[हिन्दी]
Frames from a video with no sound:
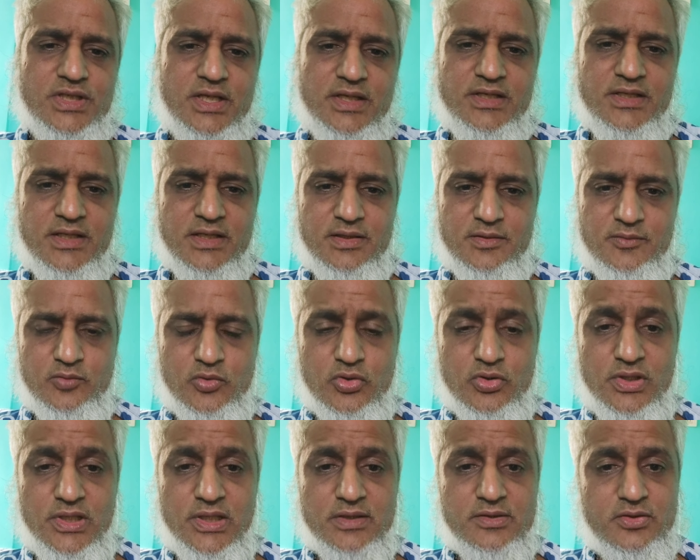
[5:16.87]
चाहिए
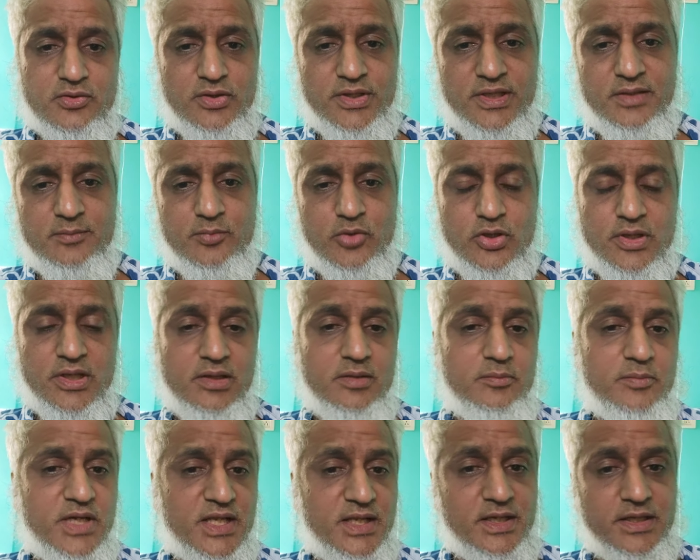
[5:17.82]
वो इलेक्ट्रॉनिक मॉडल
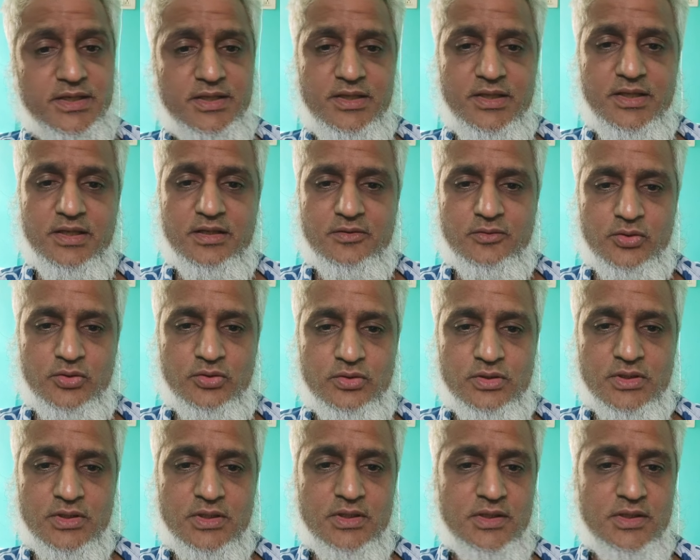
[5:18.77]
बना के देगा वो लोग